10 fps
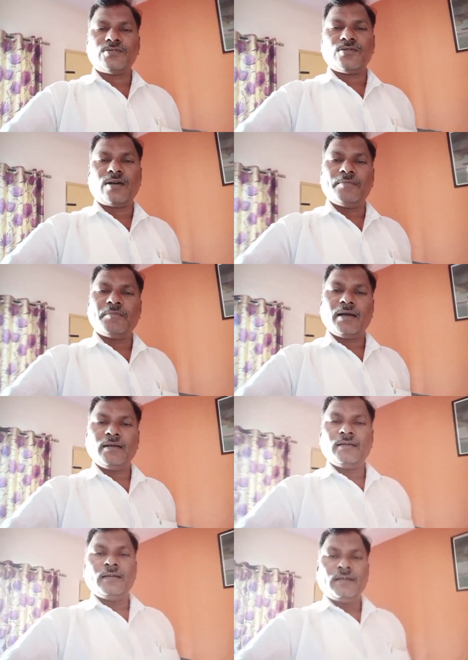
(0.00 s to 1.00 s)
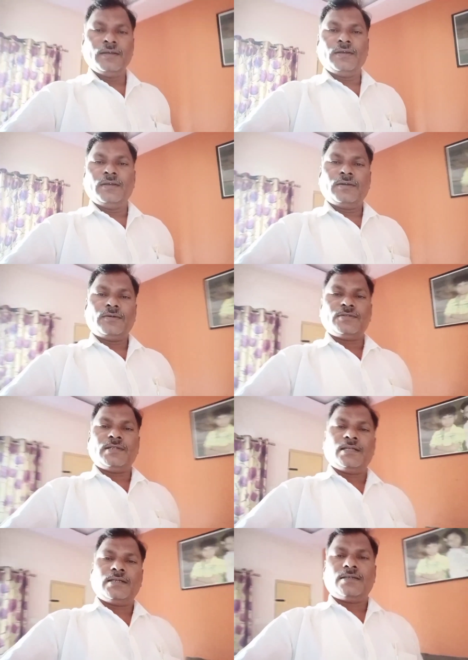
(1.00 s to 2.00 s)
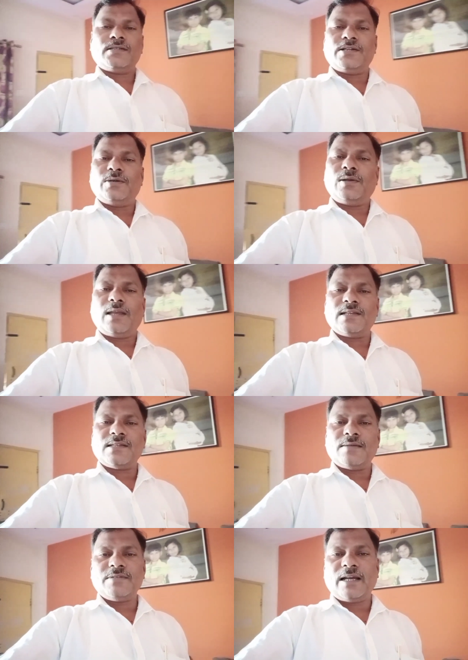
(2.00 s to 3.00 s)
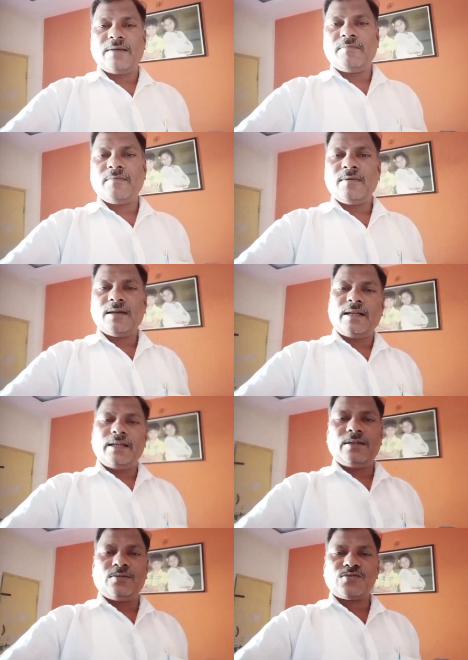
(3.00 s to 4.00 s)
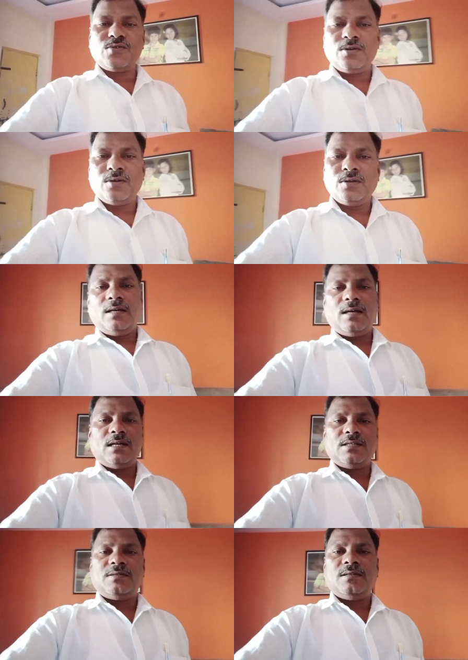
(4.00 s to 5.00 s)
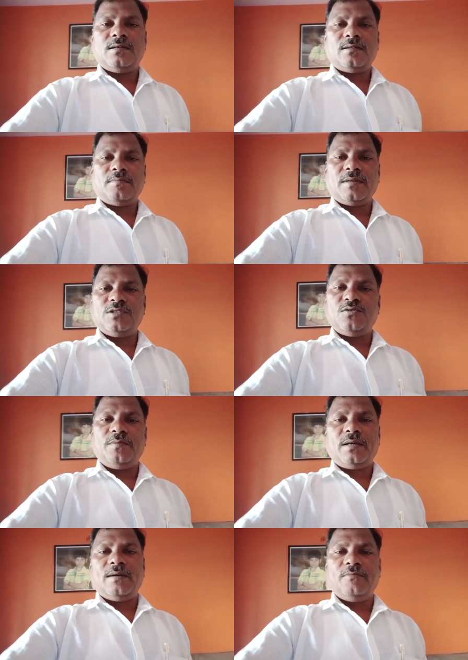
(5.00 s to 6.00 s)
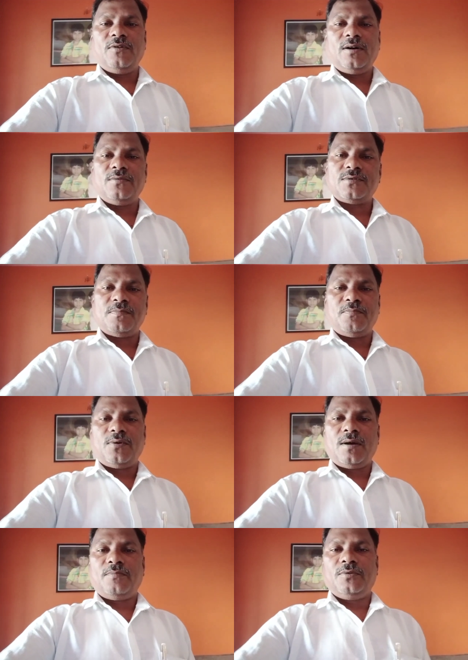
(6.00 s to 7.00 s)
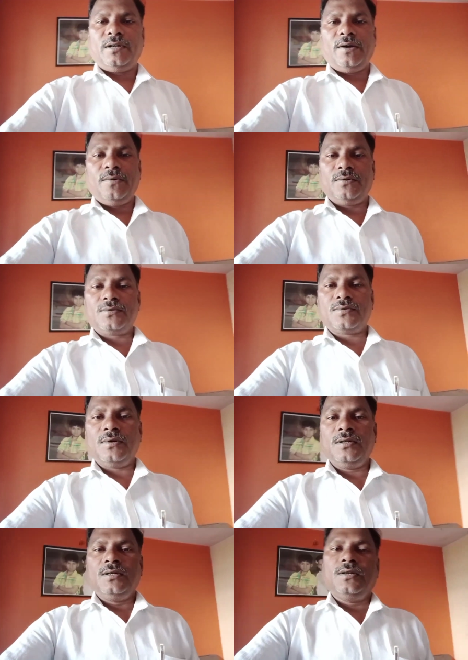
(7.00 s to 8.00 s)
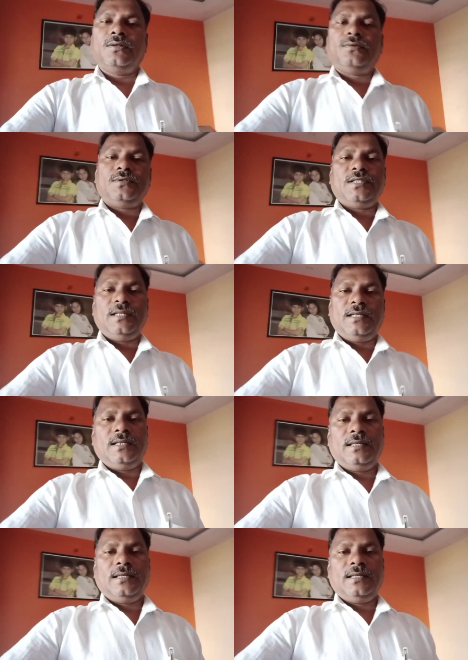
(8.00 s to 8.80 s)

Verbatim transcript: दोस्तों काम का कुछ शेड्यूल के हिसाब से काम करेंगे दोस्तों आज ना जो भी काम होगा वो सब पूरा आपको दिखाऊंगा दोस्तों तो चलिए